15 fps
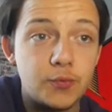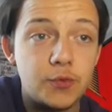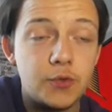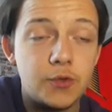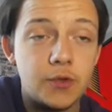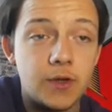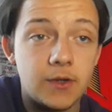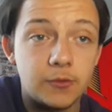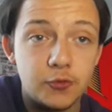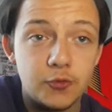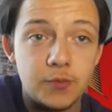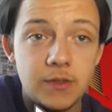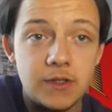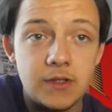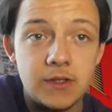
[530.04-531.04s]
mi 600
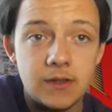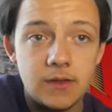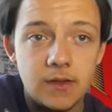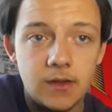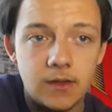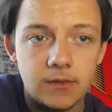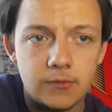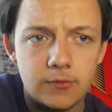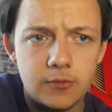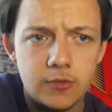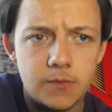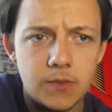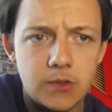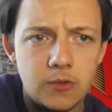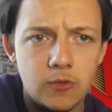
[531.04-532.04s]
bin 600
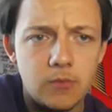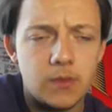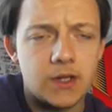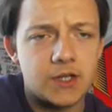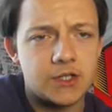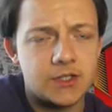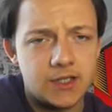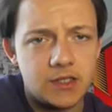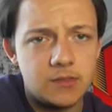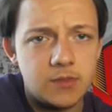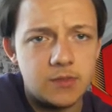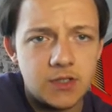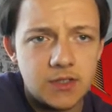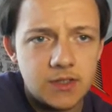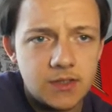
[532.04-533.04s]
milyon barajını
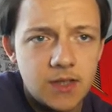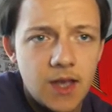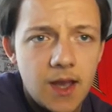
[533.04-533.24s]
geçmişiz.